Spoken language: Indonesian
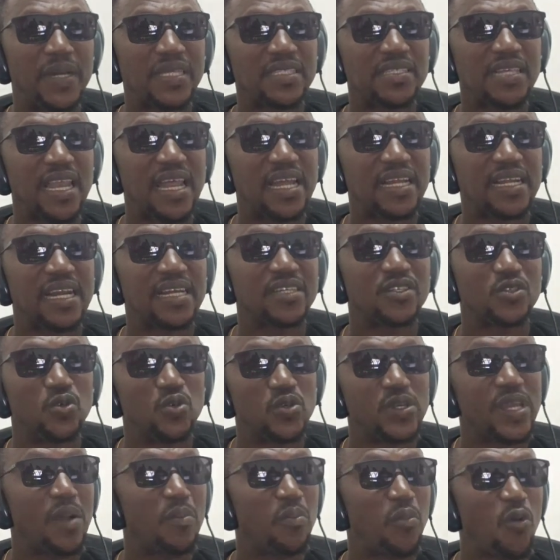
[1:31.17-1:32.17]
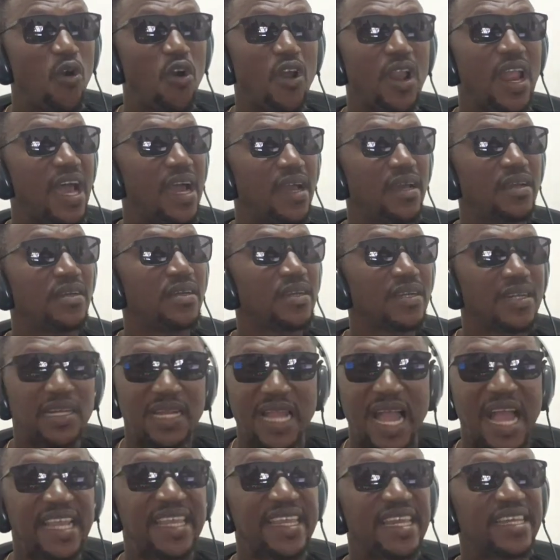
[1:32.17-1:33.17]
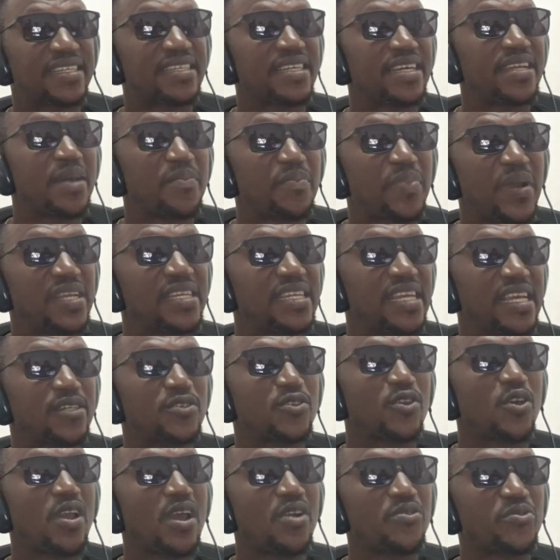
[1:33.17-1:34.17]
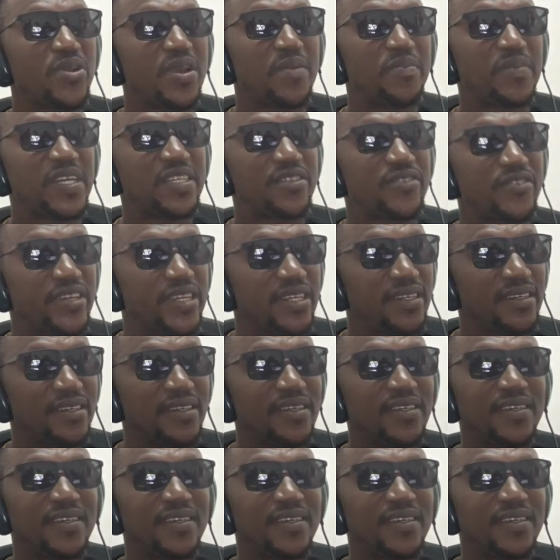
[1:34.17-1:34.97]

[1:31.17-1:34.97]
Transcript: masyarakat dunia bola kaget kenapa dia tolak Real Madrid.